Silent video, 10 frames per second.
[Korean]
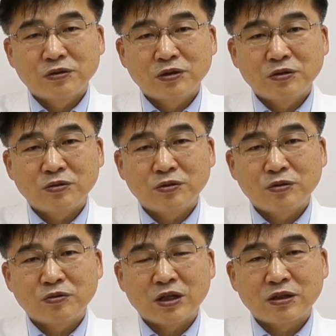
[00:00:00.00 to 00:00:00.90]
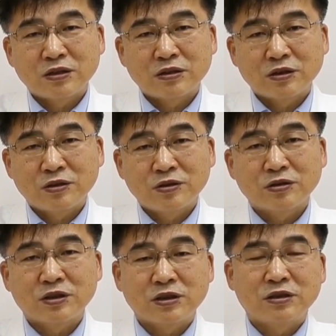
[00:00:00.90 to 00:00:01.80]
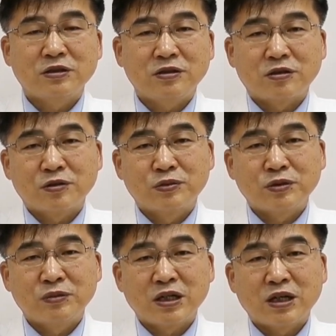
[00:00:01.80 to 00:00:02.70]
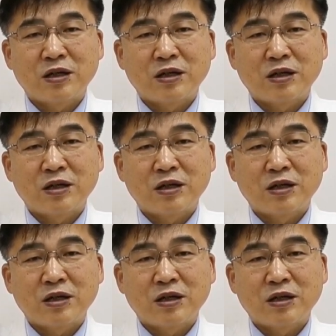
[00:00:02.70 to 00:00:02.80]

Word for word: 치료 효과를 결정짓기는 어렵습니다.